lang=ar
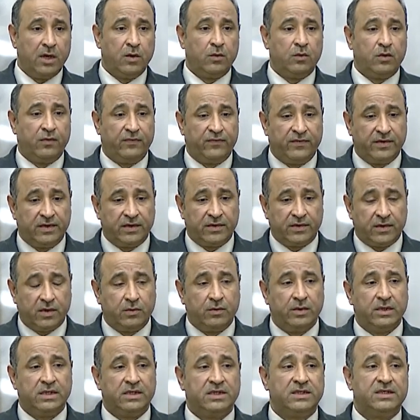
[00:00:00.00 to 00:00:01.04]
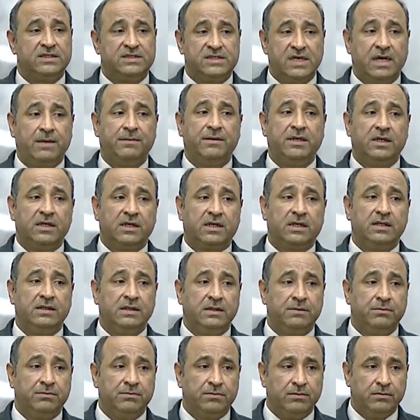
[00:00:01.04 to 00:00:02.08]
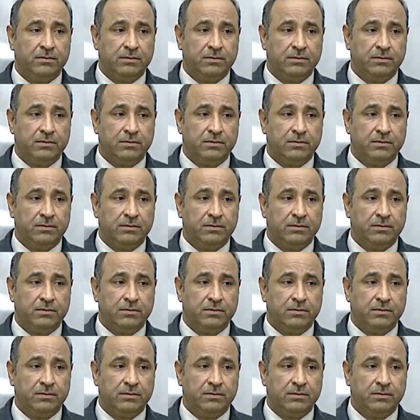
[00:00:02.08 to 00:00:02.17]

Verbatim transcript: وفي ضوء التزام الإقليم